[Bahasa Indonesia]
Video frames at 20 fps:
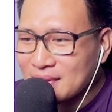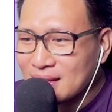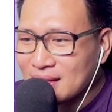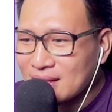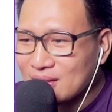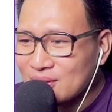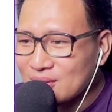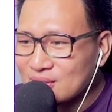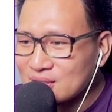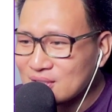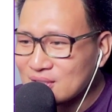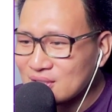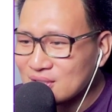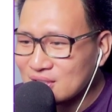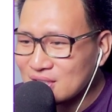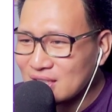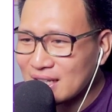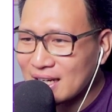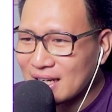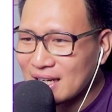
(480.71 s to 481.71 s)

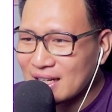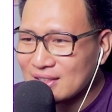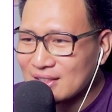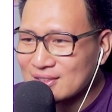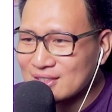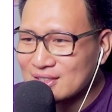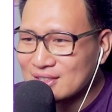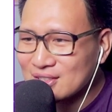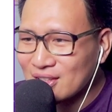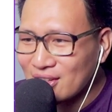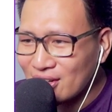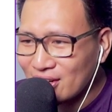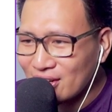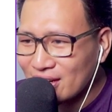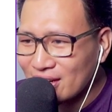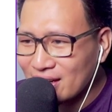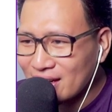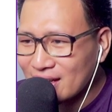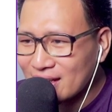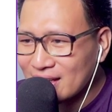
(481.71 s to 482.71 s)
Nyusu ya kan nyusu
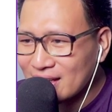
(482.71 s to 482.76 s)
eh